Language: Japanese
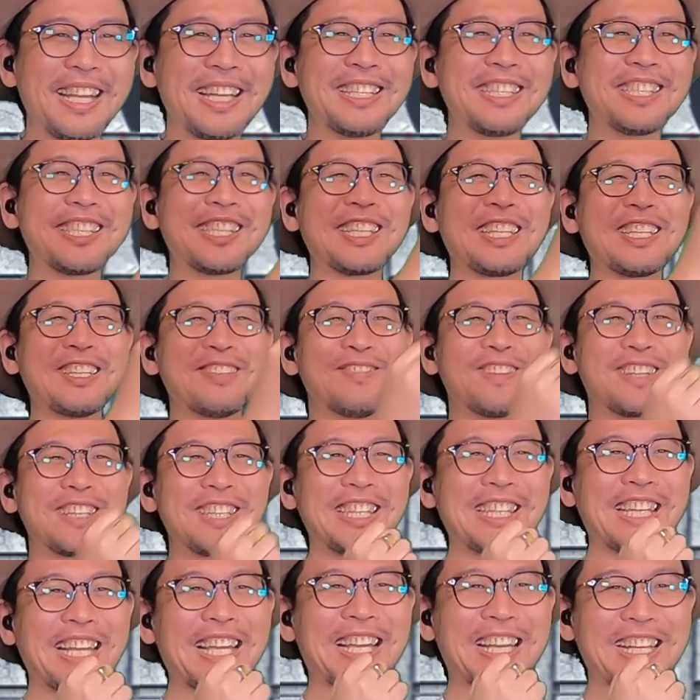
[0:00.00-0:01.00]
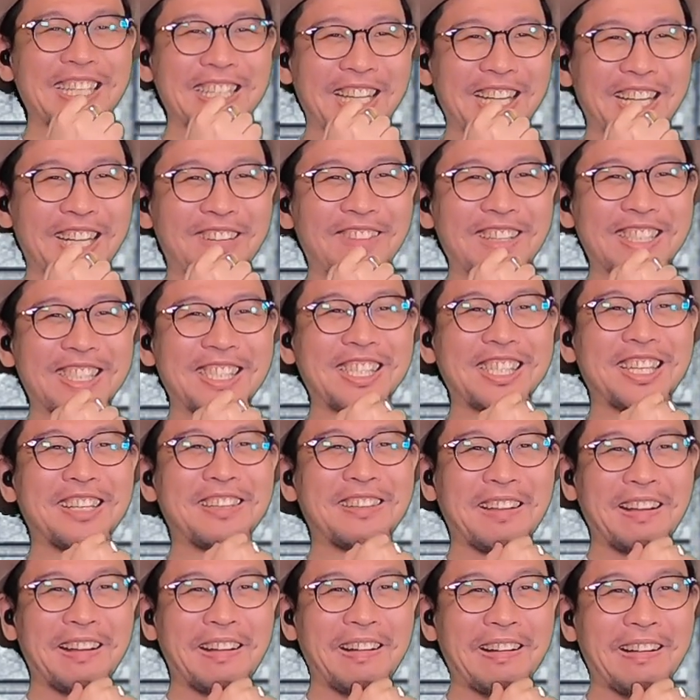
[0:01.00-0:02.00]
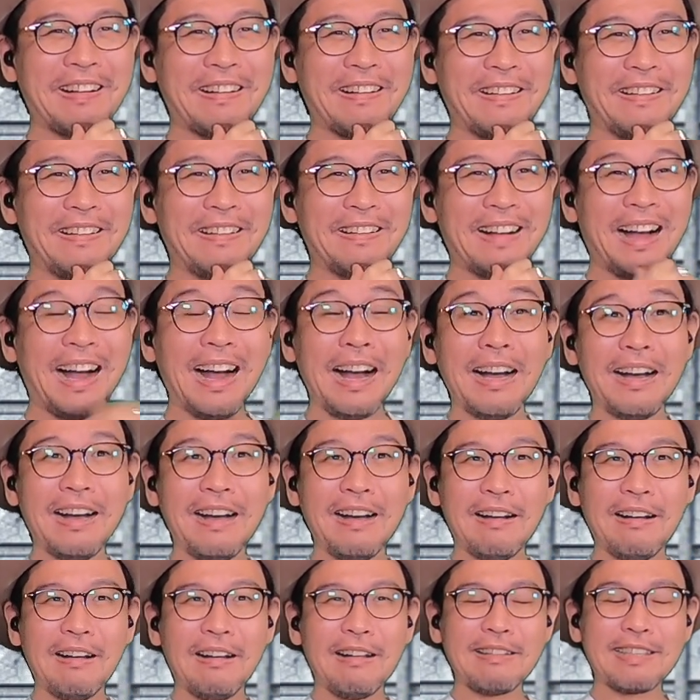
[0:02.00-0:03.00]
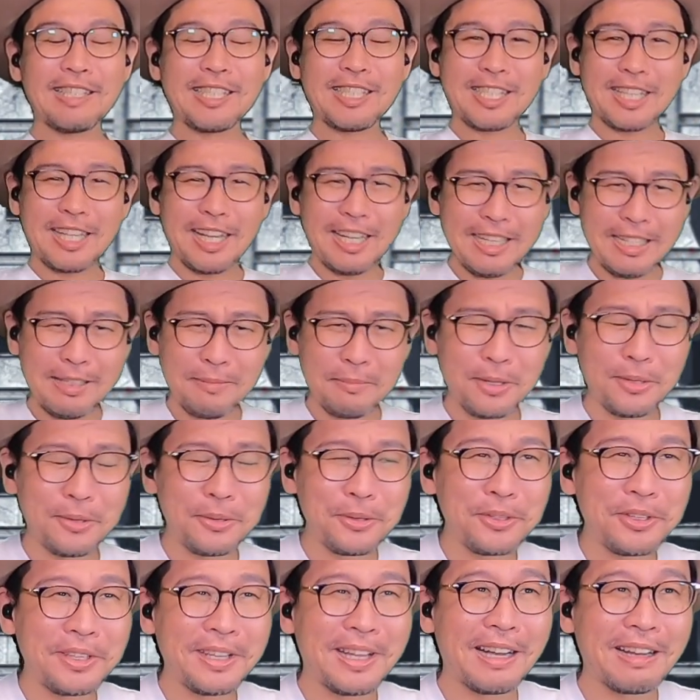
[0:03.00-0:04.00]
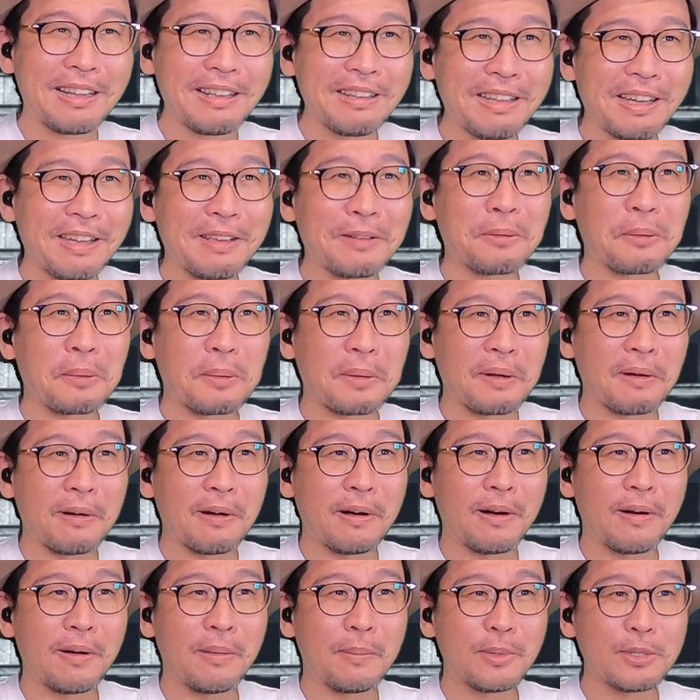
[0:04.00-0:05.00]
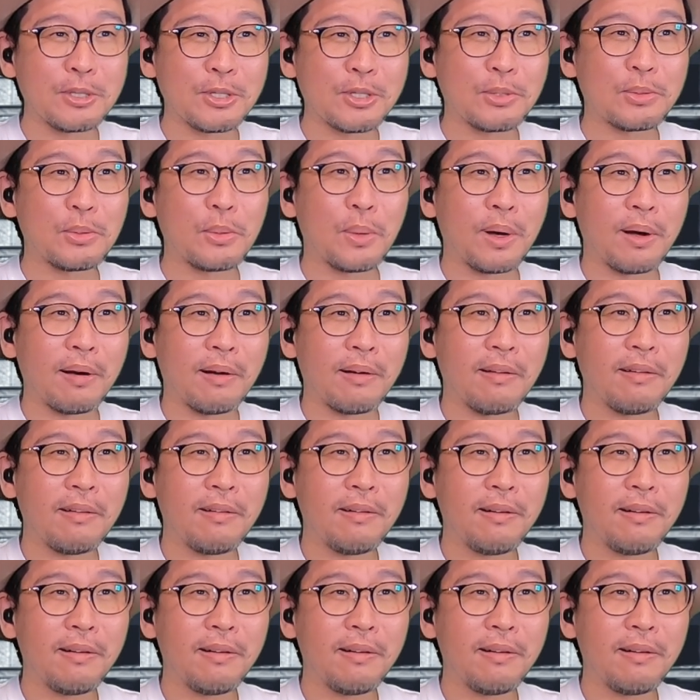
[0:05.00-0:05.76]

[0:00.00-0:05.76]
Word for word: デンジ君も期待が高まっちゃうな。あ、使い物にならないのかなもしくは。